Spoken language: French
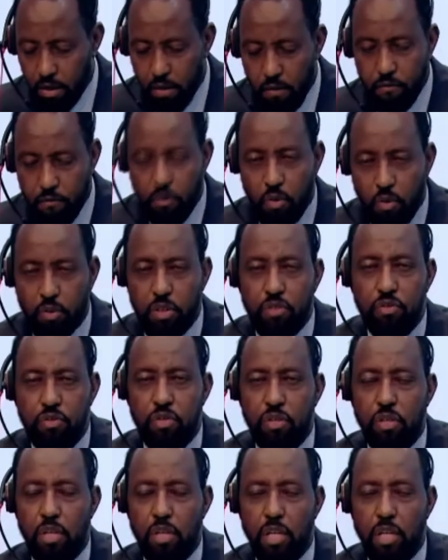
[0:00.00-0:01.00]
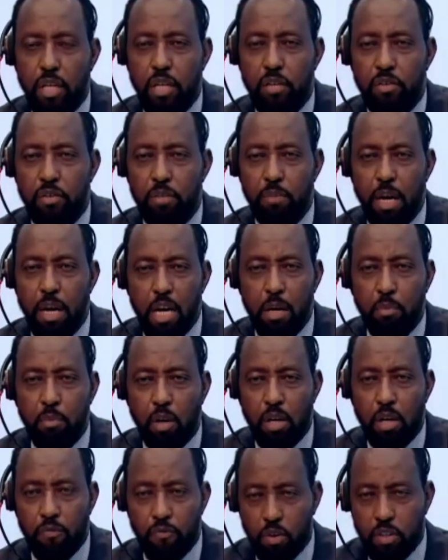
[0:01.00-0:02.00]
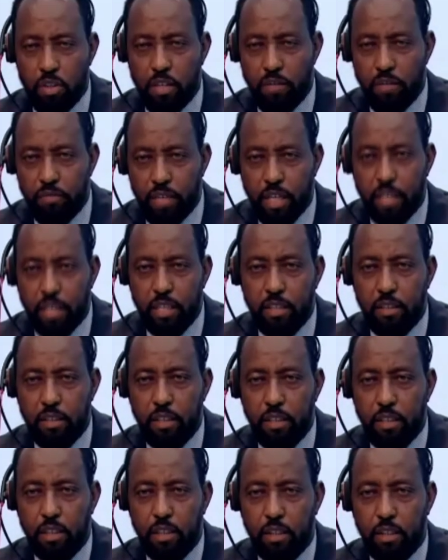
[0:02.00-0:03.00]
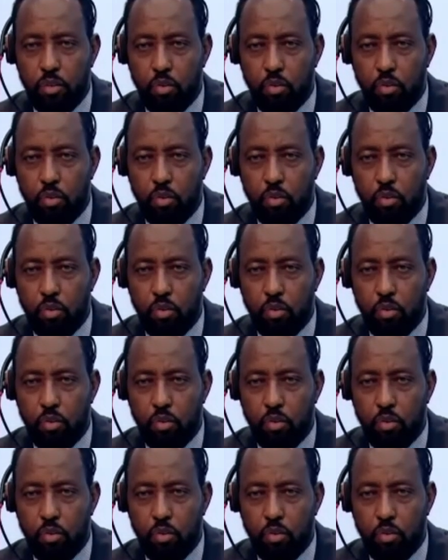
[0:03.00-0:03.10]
délégation japonaise pour euh,